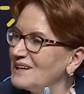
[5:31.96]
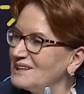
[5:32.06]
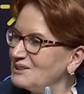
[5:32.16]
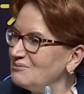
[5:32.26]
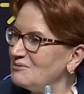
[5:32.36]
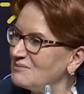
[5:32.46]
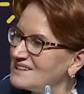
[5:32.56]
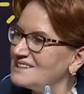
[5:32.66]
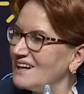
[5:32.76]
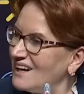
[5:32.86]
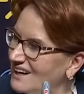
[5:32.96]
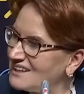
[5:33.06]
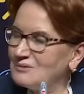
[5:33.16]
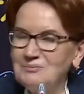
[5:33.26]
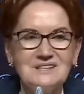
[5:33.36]
balık bilmezse
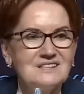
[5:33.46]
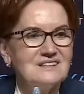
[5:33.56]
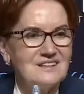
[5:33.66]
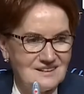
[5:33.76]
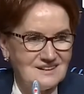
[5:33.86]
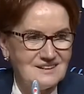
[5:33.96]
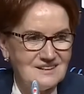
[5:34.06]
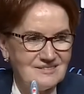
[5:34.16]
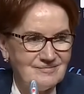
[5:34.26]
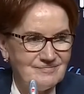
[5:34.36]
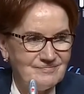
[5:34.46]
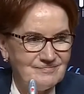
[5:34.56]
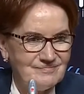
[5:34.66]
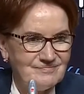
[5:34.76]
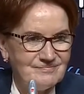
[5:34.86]
Halik bilsin dedik.
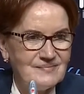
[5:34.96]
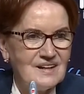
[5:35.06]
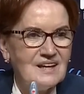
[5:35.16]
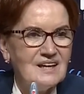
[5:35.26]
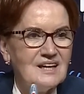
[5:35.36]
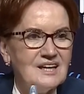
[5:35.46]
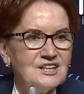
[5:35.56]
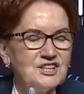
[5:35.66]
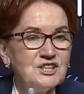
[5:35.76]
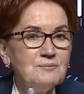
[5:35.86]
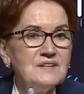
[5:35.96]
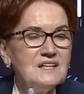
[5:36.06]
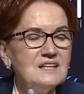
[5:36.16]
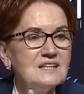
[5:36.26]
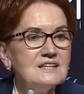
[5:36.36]

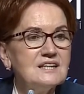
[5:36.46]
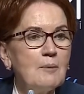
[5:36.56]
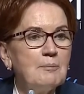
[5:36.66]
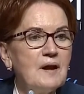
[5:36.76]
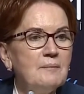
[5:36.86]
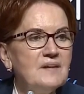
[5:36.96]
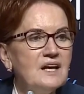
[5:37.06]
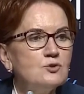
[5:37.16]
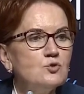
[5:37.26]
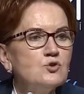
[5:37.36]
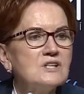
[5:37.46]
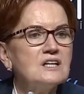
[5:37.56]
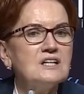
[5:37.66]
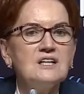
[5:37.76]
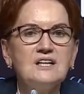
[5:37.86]
Şimdi depremden yüz
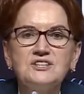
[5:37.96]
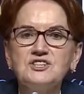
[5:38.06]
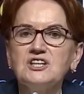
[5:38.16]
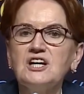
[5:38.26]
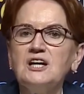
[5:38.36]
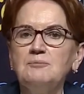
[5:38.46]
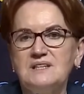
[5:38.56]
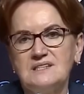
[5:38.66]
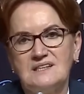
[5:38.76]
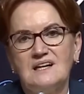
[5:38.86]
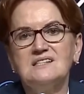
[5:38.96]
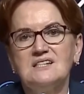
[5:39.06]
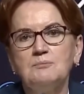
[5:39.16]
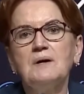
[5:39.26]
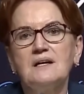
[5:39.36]
akıyla çıkan bir
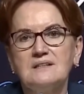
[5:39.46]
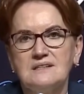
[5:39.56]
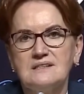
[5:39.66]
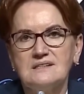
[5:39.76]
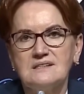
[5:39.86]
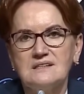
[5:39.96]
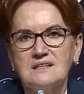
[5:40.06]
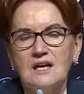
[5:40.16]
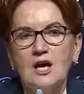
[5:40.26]
siyasi partiyiz